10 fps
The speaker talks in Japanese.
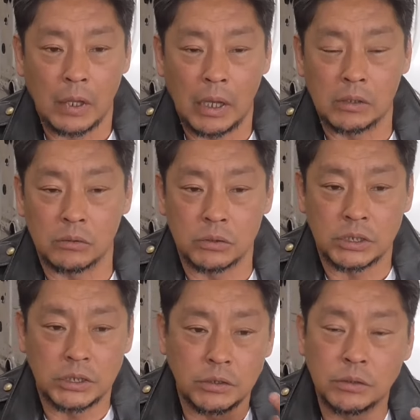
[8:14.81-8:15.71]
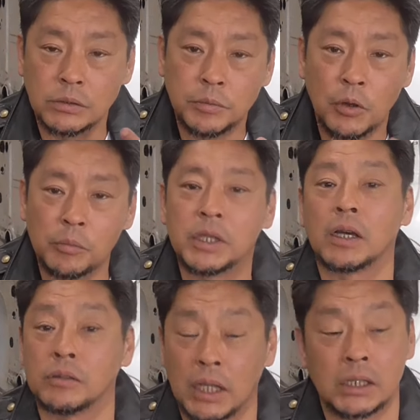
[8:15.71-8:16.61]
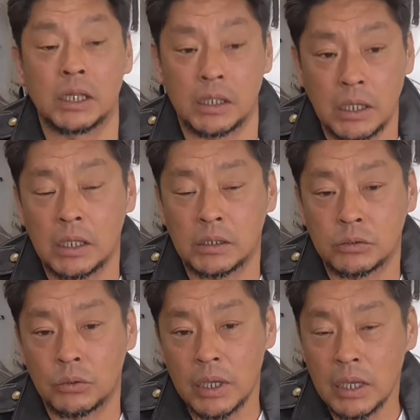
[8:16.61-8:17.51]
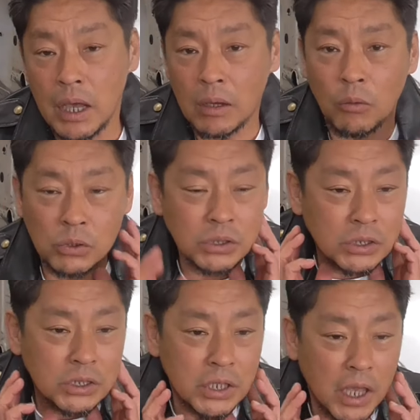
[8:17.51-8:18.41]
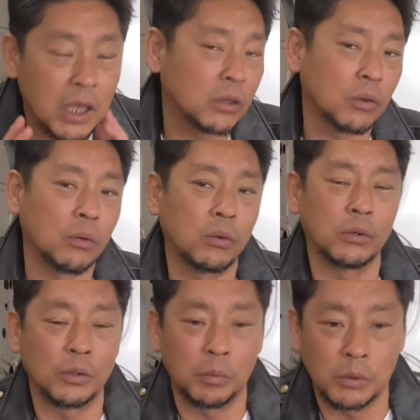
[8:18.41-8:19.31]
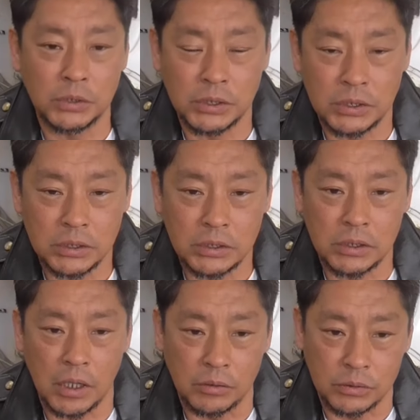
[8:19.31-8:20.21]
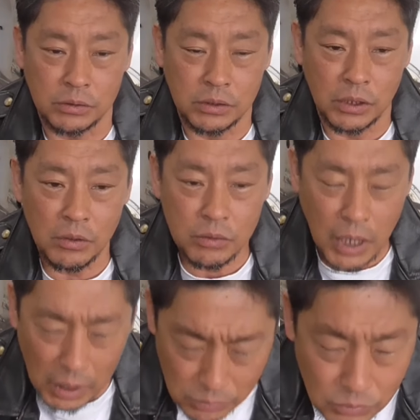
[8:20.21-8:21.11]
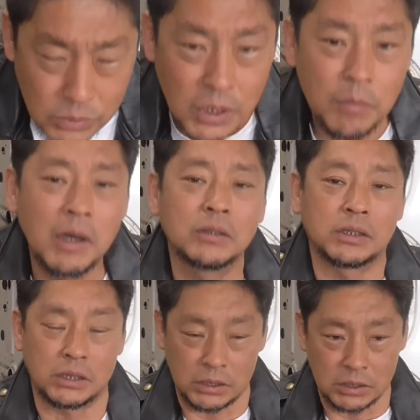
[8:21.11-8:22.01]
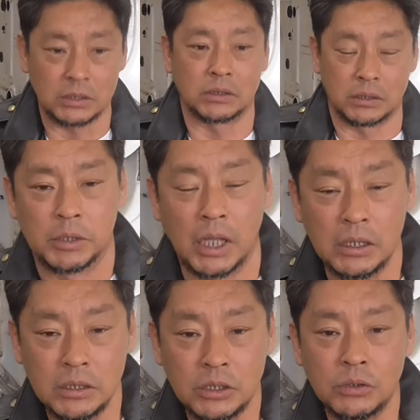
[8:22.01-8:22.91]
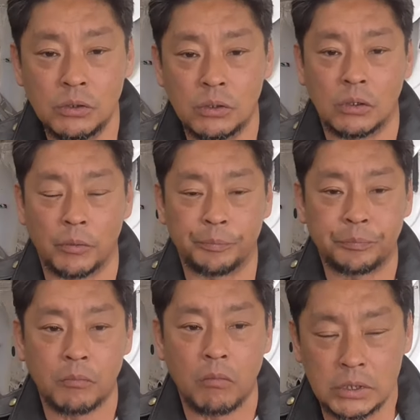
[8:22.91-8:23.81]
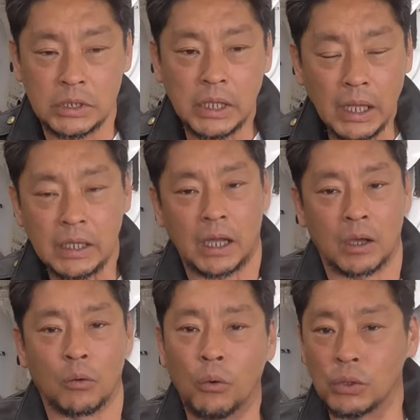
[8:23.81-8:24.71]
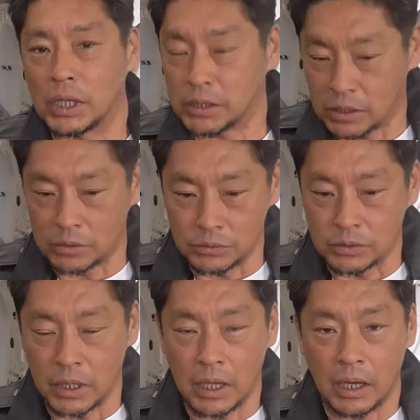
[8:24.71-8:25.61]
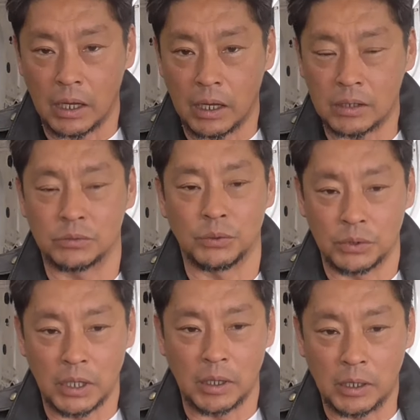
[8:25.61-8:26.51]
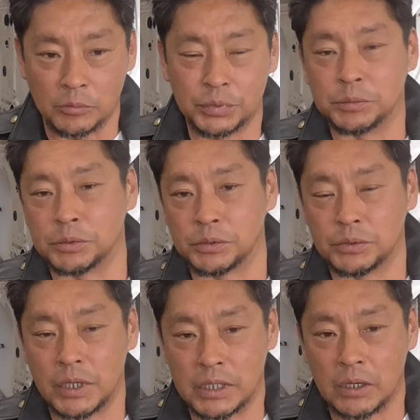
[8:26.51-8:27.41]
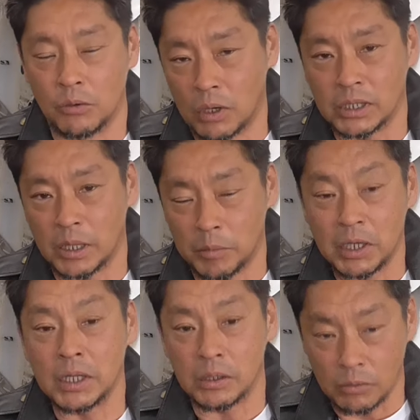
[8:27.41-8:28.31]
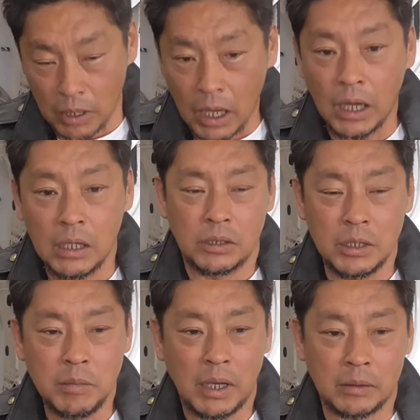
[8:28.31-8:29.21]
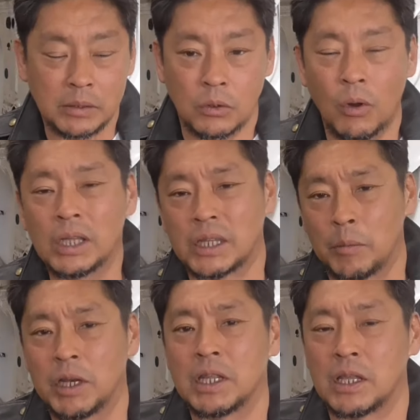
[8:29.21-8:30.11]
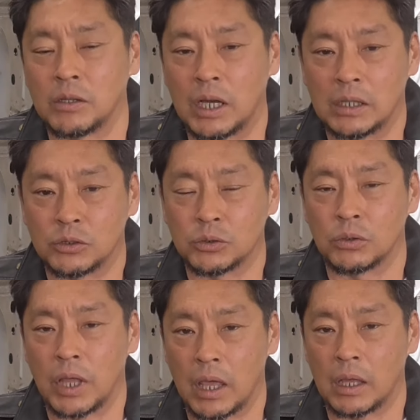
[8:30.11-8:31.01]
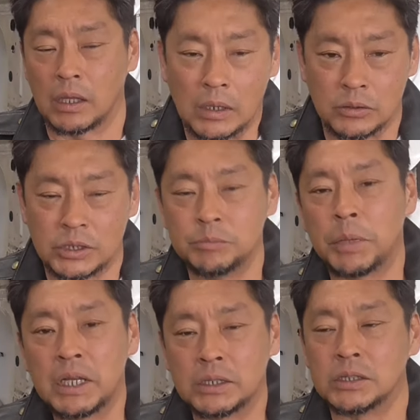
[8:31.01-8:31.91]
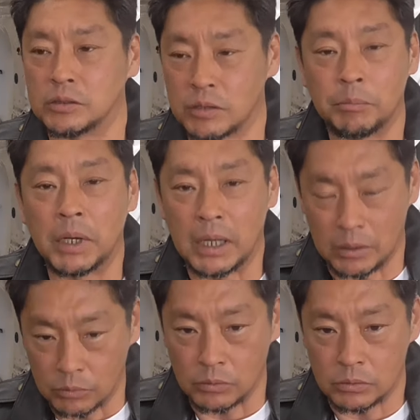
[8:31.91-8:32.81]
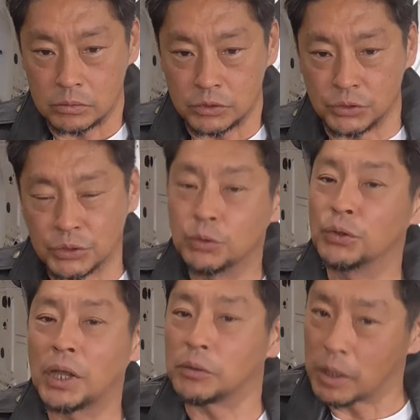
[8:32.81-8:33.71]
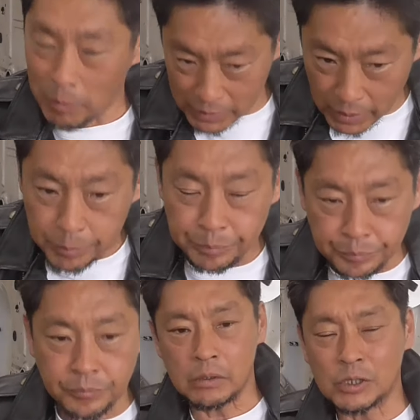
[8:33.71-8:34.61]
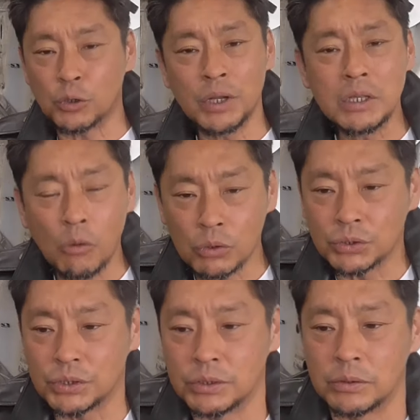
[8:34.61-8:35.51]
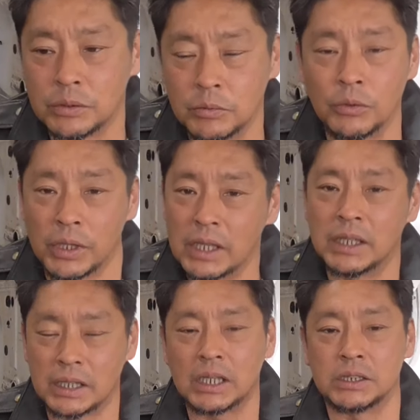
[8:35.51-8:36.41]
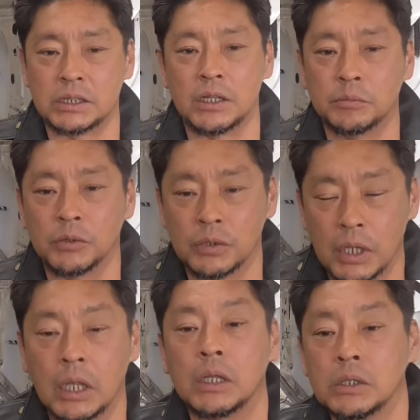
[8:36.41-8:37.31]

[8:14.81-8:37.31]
あの歯周病みたくなっててそれがこっちに影響を施してるっていう可能性もあるし何にしよう痛いからこうなってるんであるのであのプルプル震えたりご飯食べれないとかで今ご飯食べれないのがちょっとねあの心配らしいんですよやっぱりあの術後なのでまだでそれにお薬をね入れたりしてるもんで